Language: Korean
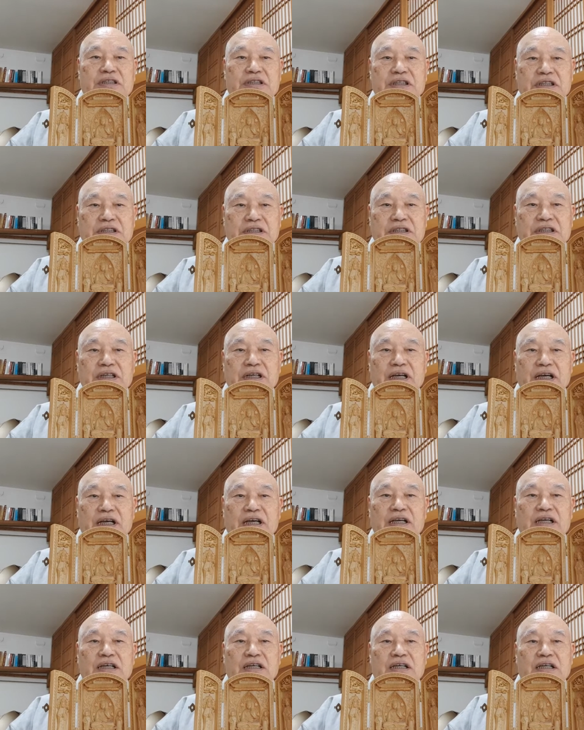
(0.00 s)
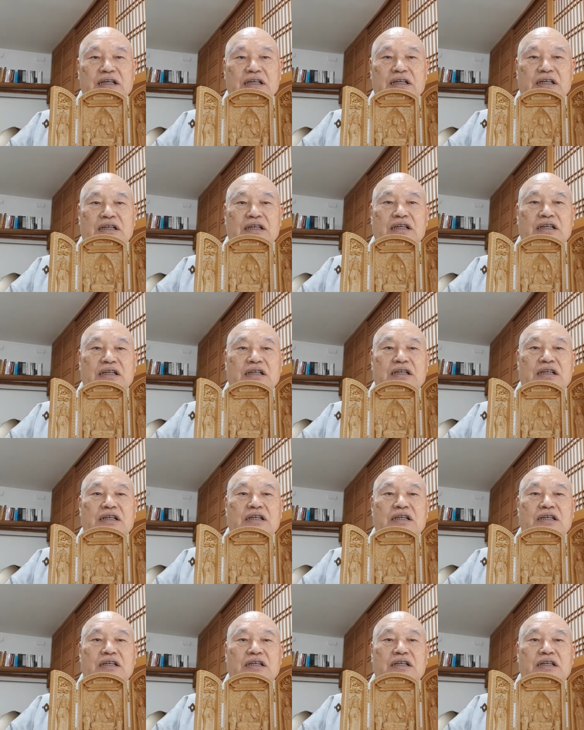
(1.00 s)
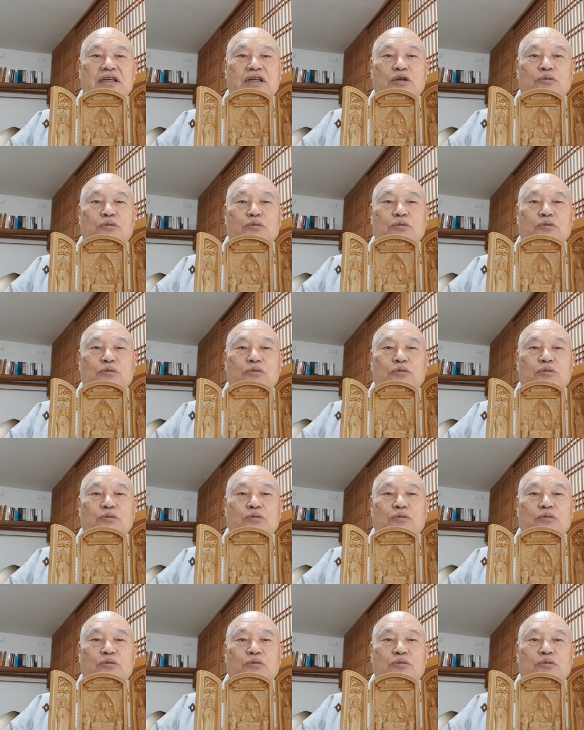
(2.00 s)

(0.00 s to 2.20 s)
첫째 어,